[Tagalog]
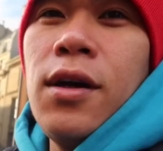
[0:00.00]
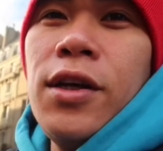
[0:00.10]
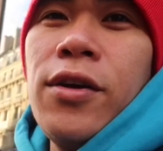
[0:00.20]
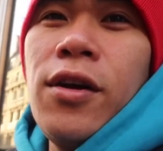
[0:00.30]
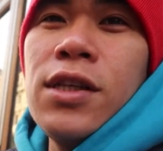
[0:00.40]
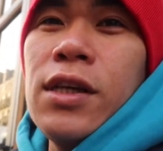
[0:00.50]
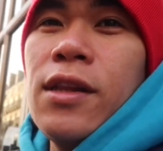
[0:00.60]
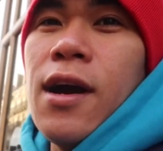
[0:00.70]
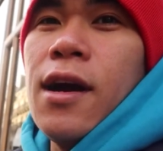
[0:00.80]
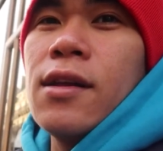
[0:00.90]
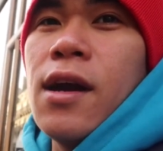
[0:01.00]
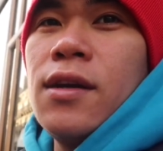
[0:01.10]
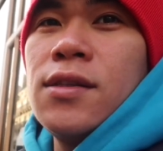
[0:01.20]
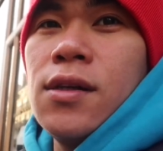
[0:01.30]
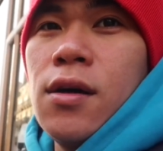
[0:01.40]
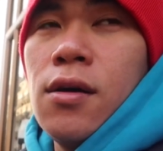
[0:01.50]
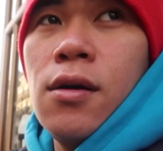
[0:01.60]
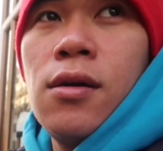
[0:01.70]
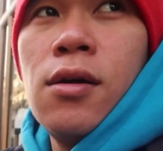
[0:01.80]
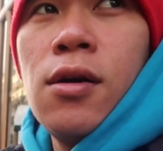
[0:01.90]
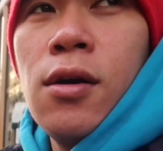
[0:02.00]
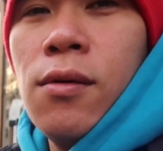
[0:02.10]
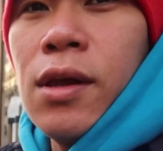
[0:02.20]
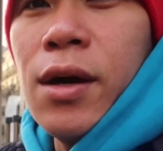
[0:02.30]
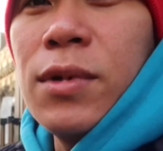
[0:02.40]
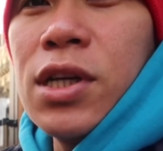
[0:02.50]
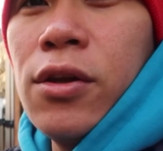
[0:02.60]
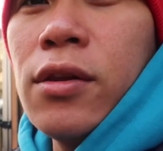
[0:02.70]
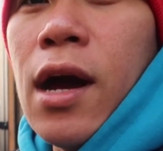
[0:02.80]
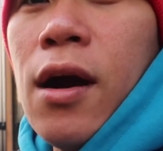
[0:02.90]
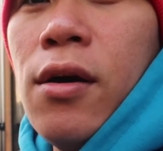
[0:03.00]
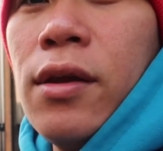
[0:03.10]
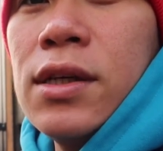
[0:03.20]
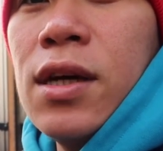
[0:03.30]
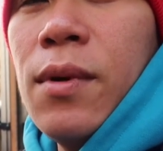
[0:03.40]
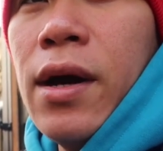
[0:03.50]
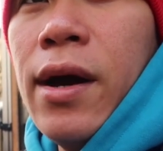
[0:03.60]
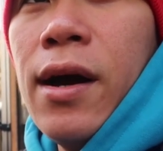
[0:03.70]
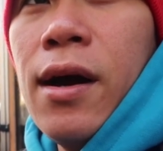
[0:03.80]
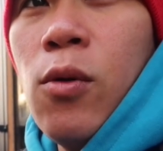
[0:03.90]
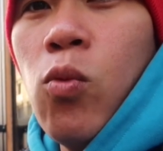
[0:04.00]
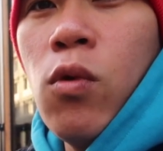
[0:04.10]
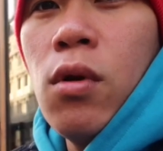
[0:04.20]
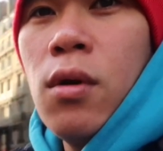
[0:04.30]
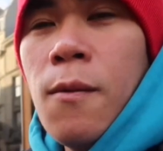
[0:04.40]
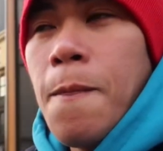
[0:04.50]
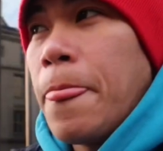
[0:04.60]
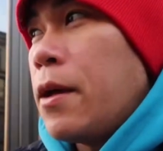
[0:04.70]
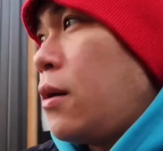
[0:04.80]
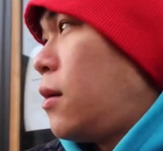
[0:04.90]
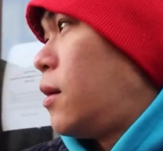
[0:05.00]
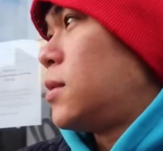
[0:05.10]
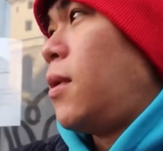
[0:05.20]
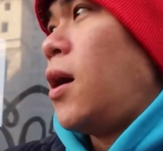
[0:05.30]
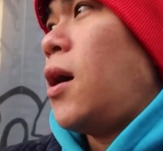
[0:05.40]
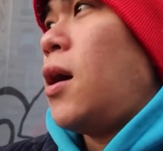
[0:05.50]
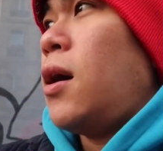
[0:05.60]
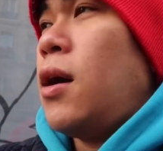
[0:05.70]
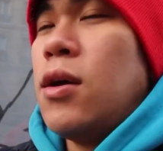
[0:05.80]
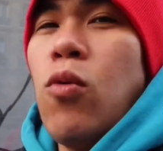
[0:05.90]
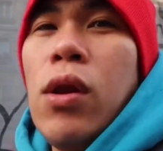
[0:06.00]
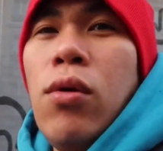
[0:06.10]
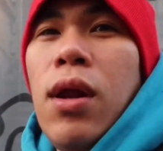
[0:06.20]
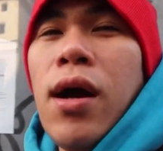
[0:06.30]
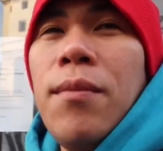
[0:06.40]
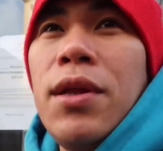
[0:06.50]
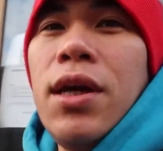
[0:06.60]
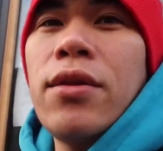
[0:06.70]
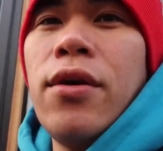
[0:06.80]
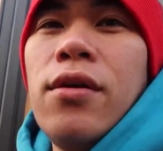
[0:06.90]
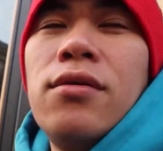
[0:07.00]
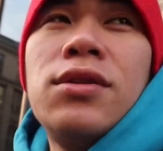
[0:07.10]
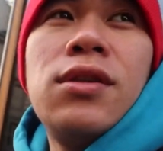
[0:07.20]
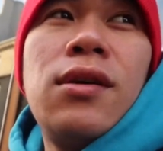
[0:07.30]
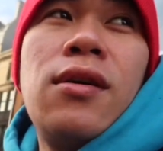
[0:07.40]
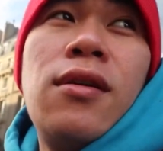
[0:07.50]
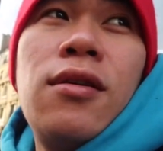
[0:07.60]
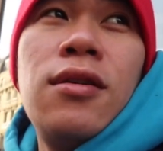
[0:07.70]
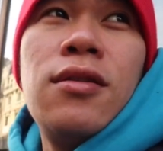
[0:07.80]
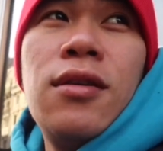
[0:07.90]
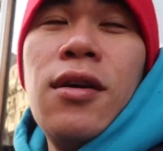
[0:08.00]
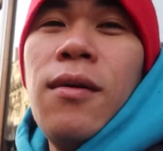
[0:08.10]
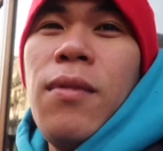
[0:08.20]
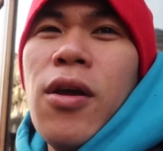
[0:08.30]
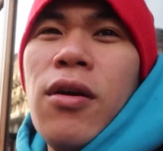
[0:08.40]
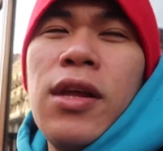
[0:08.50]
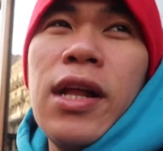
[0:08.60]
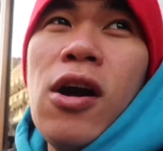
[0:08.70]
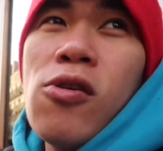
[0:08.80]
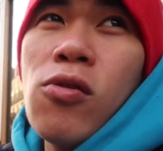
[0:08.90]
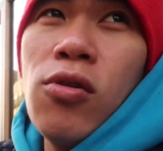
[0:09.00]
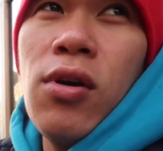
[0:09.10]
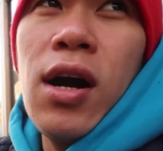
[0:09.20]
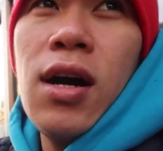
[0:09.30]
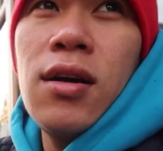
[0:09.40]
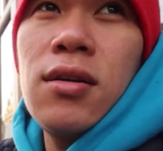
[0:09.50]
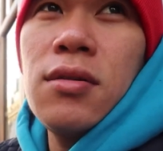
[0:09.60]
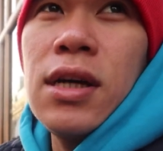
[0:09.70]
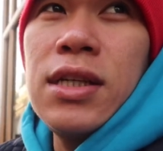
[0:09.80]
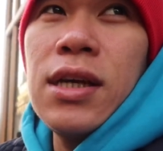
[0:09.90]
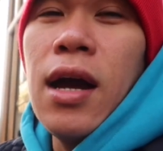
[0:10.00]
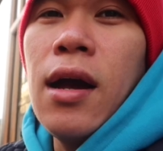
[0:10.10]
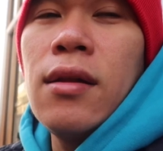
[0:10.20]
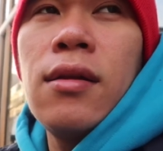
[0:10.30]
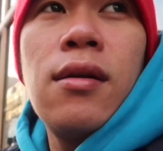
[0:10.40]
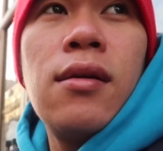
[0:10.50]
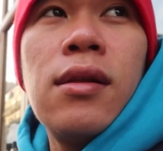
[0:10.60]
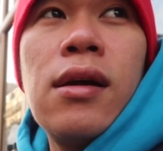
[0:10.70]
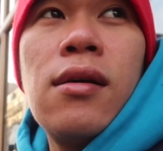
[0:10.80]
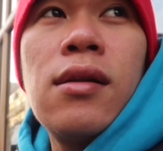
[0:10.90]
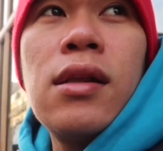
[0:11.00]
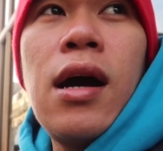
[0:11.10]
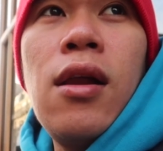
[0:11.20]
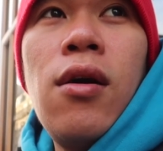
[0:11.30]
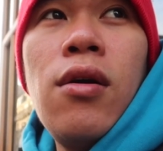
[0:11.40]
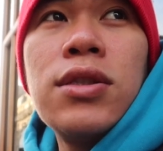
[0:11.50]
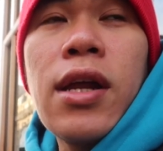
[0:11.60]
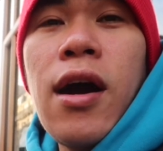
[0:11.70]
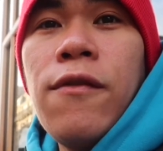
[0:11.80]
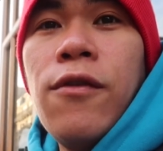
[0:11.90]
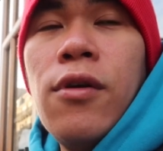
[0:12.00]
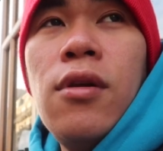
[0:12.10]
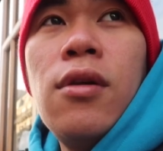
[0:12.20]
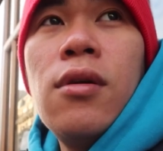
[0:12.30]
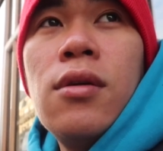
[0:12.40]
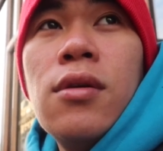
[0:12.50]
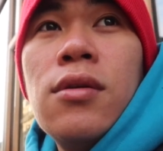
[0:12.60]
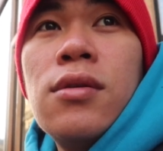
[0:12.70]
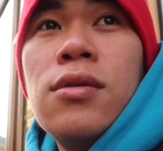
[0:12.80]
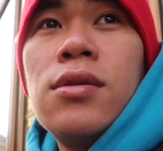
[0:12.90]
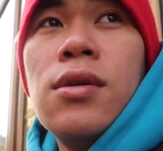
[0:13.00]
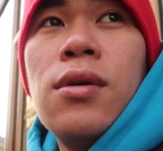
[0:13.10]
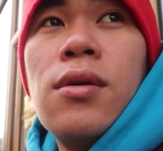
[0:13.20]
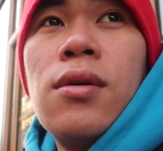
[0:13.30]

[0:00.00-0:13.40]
andito na ako sa tindahan guys so wala masyadong tao nasa mga nasa mga walo lang kami dito so pero hindi na ako kukuha kasi nga na, nanalo ako sa raffle so